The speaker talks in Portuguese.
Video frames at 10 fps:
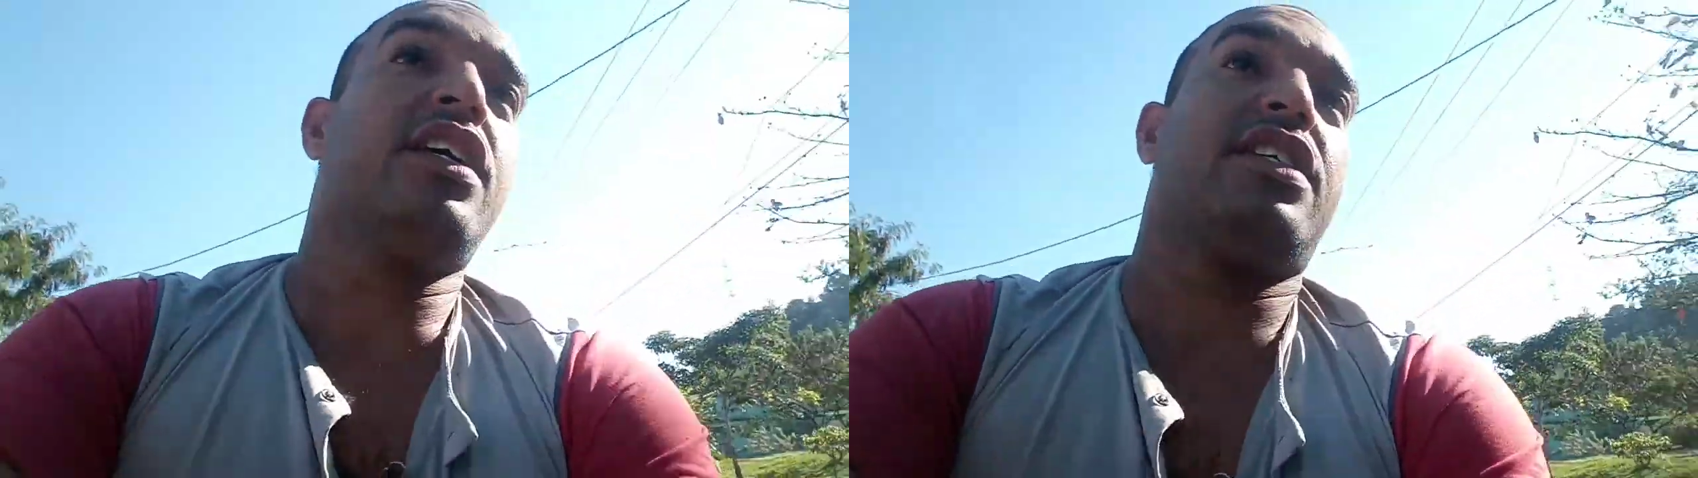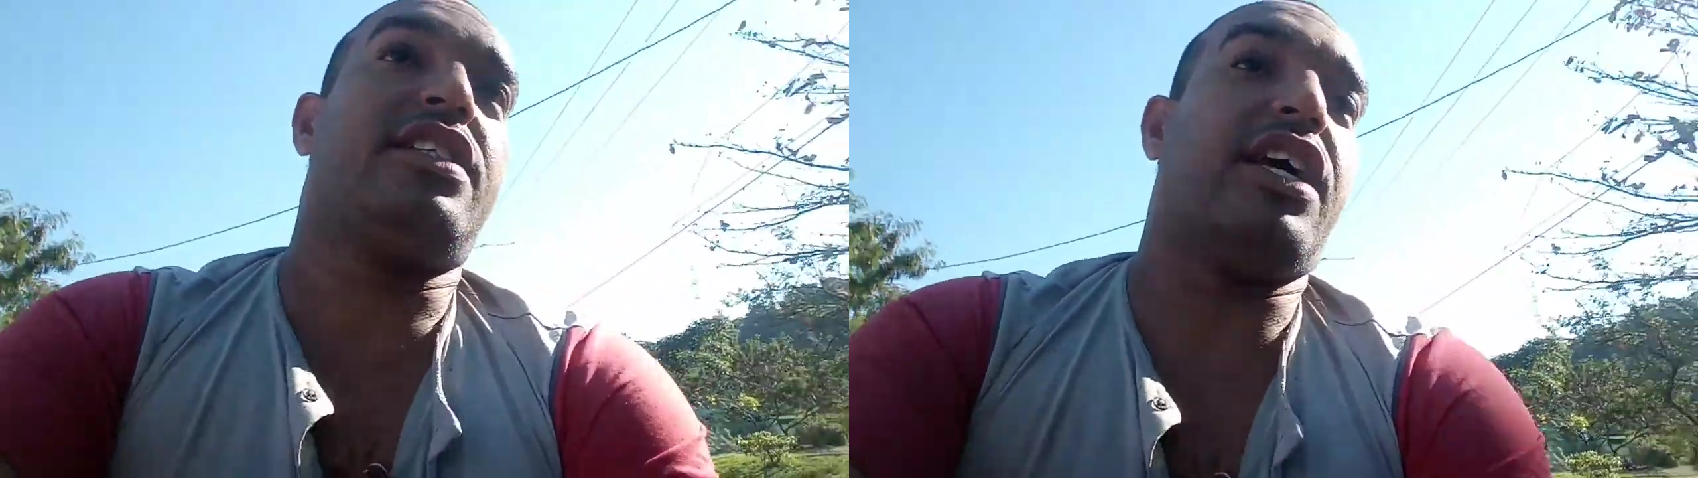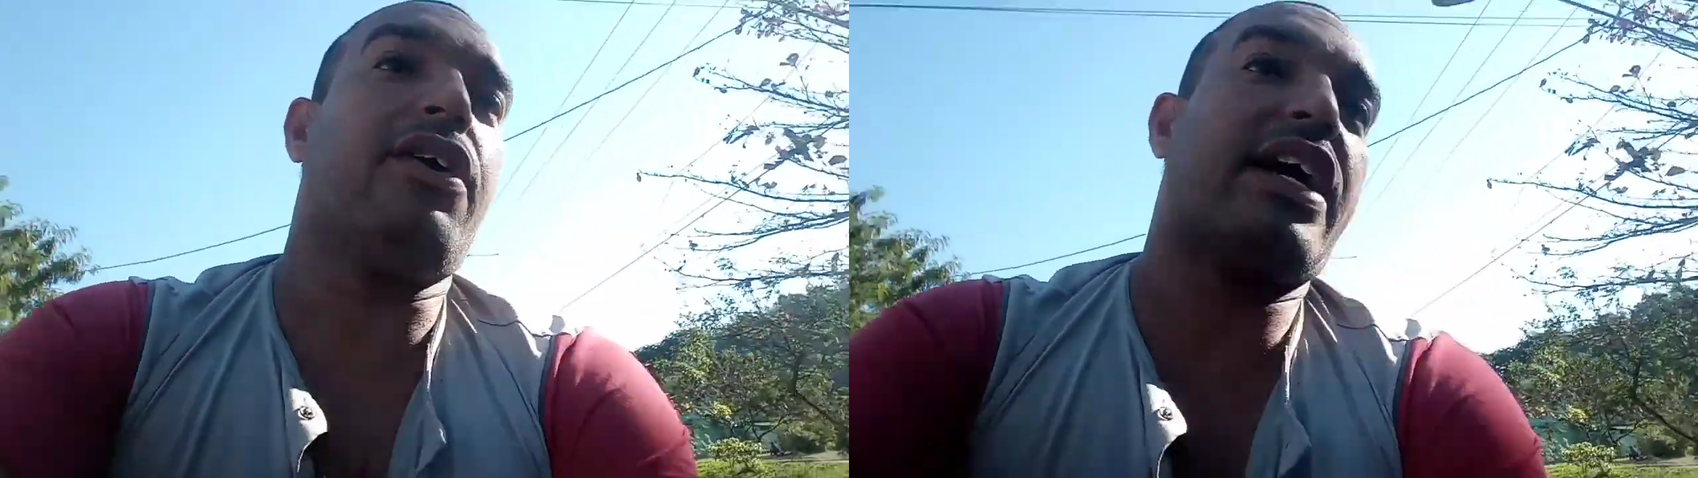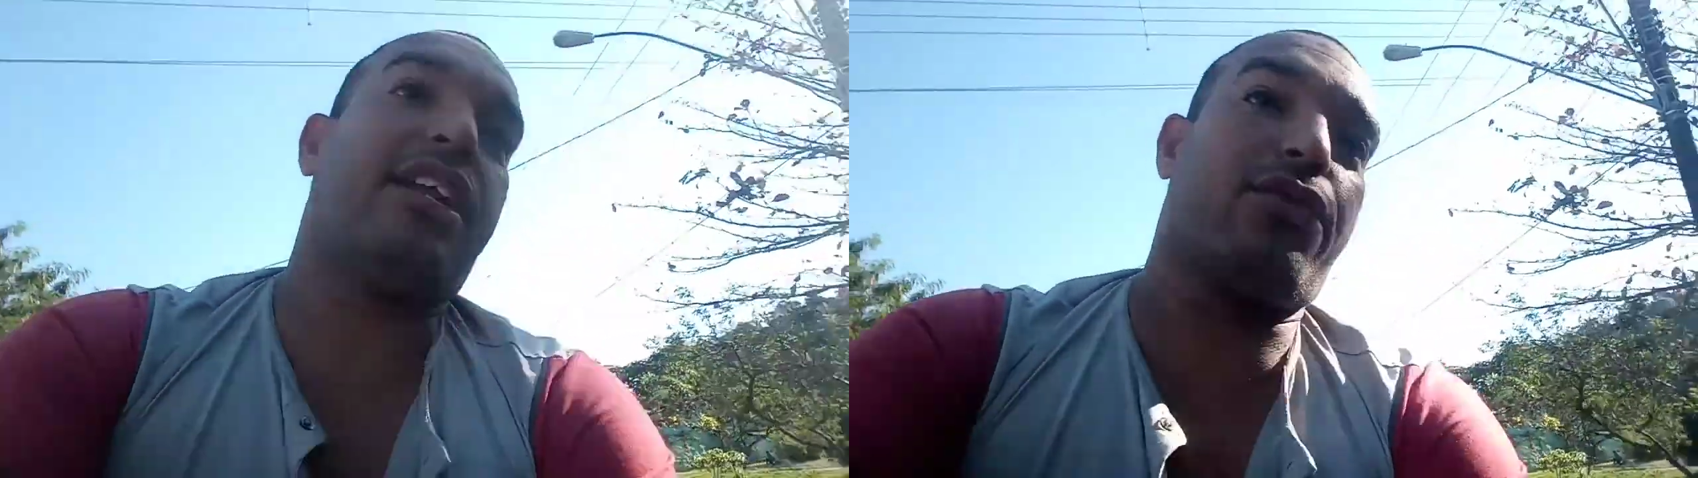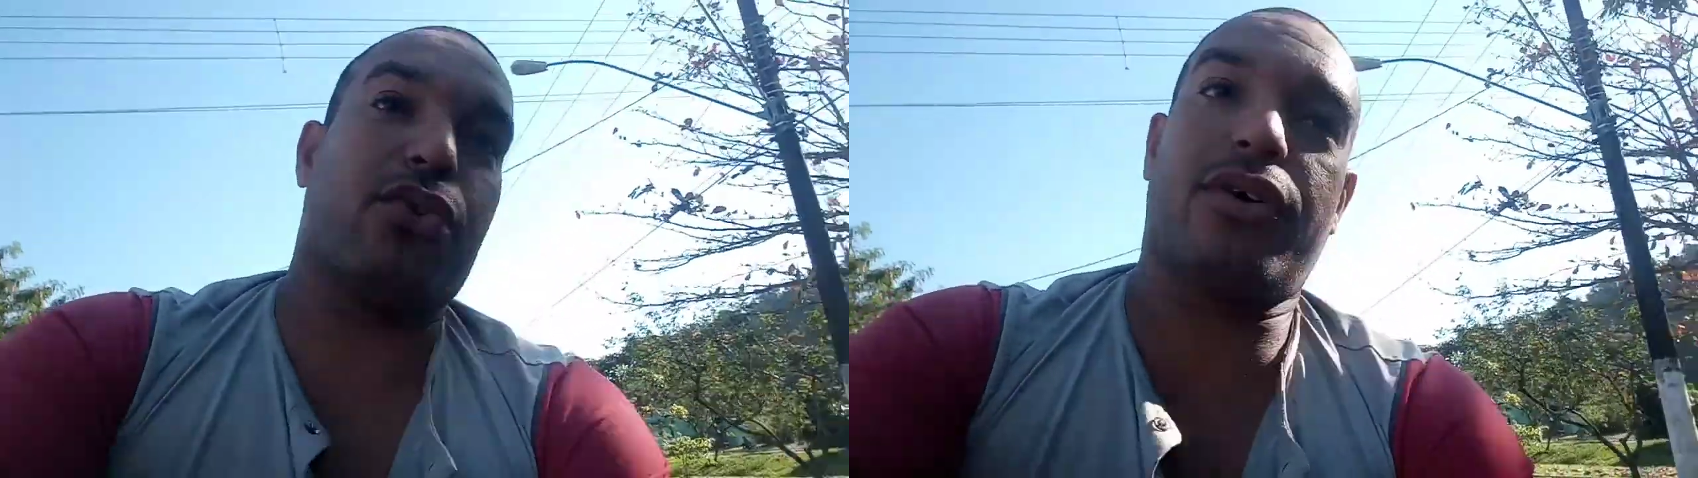Então, cara,
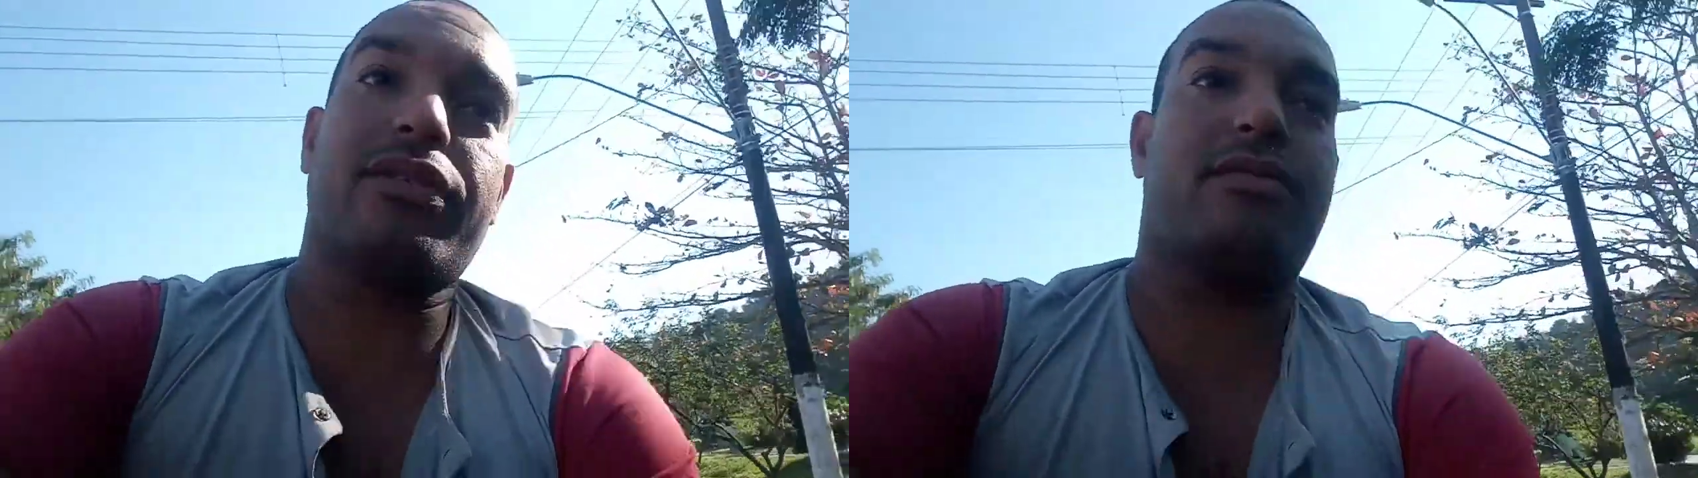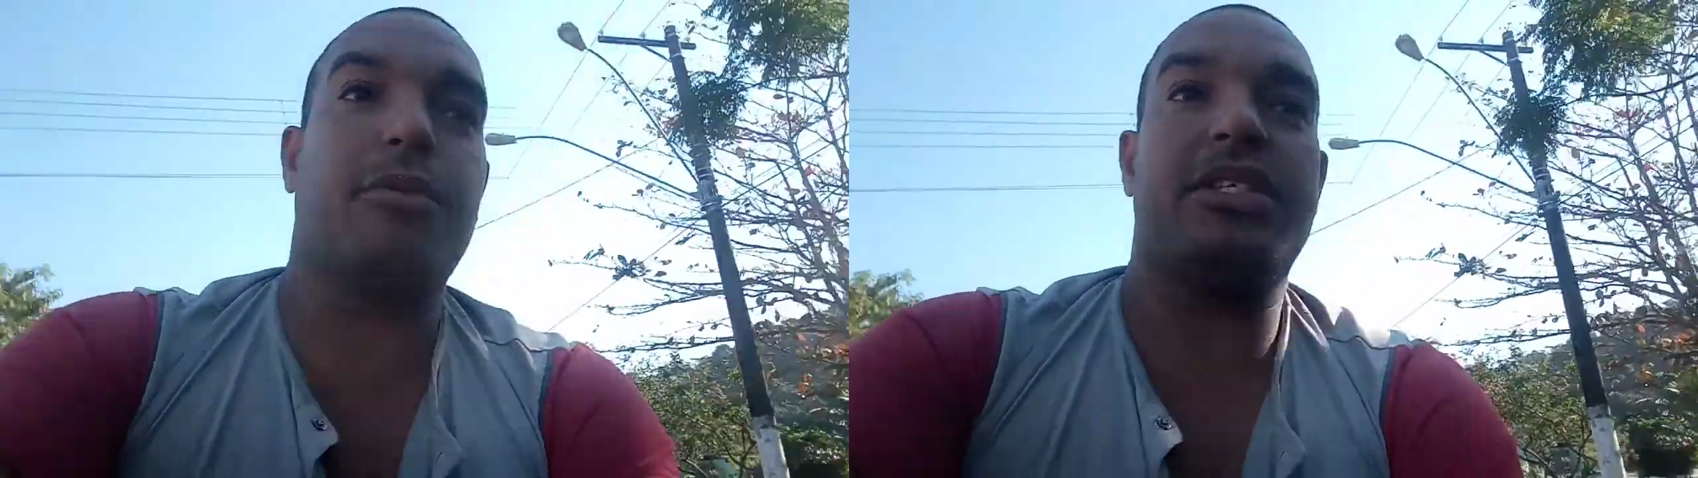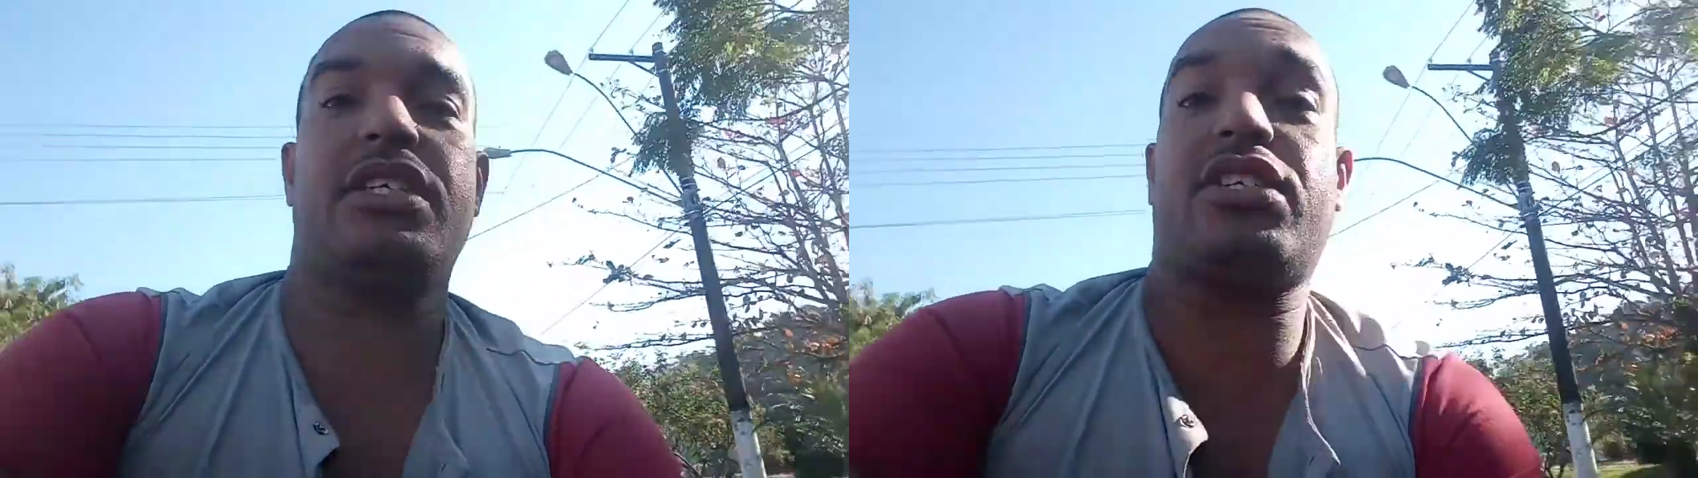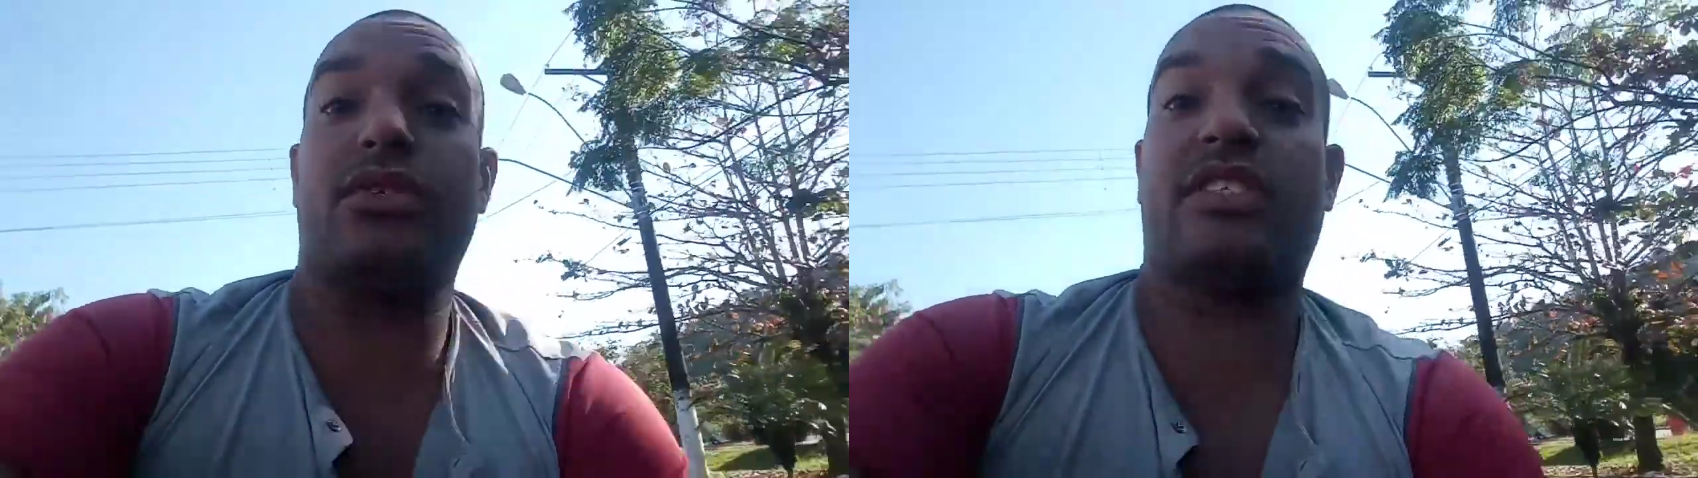eu tô, tô me sentindo